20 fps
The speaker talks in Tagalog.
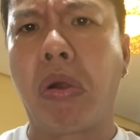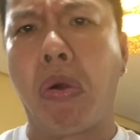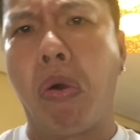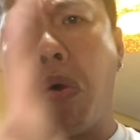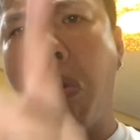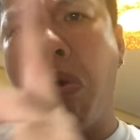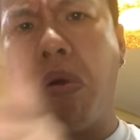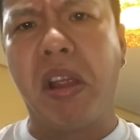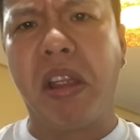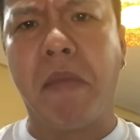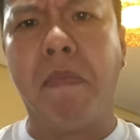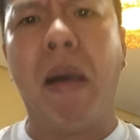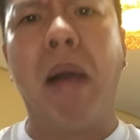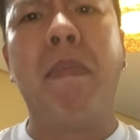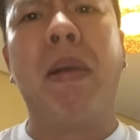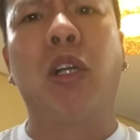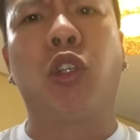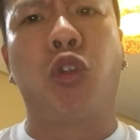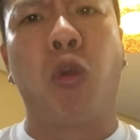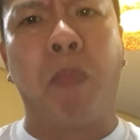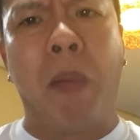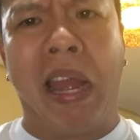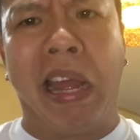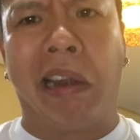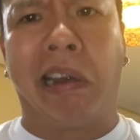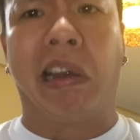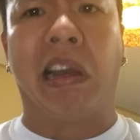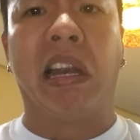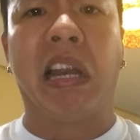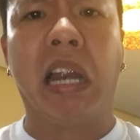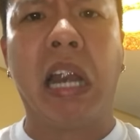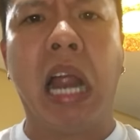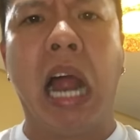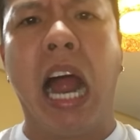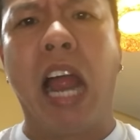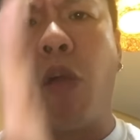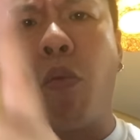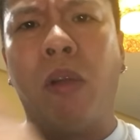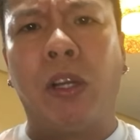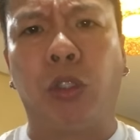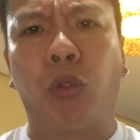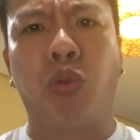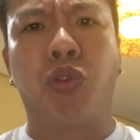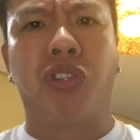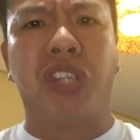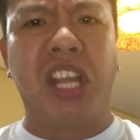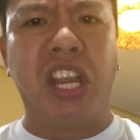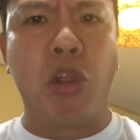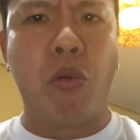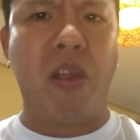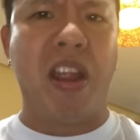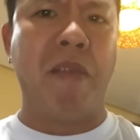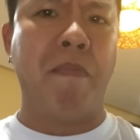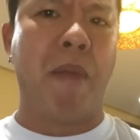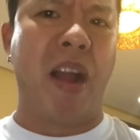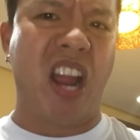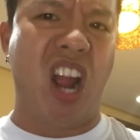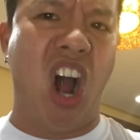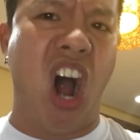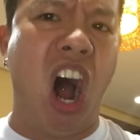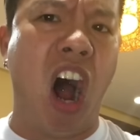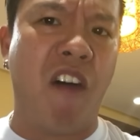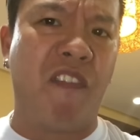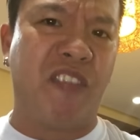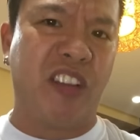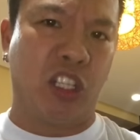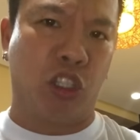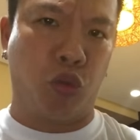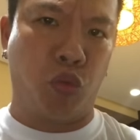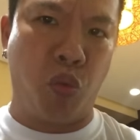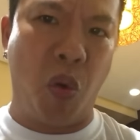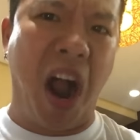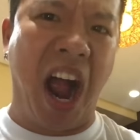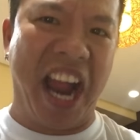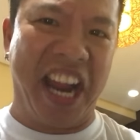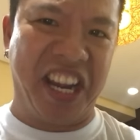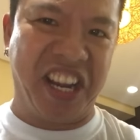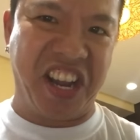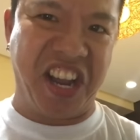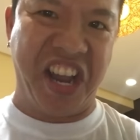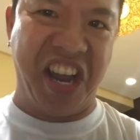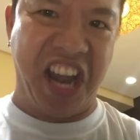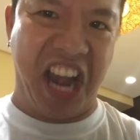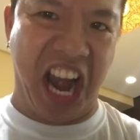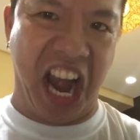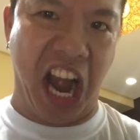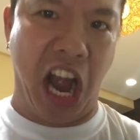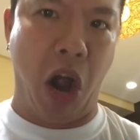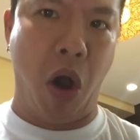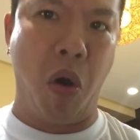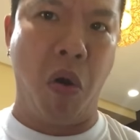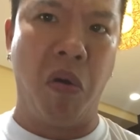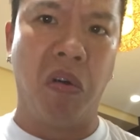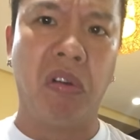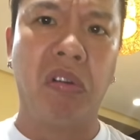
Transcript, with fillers: Hoy, Mamang Chuper, I want to see you in my office right now.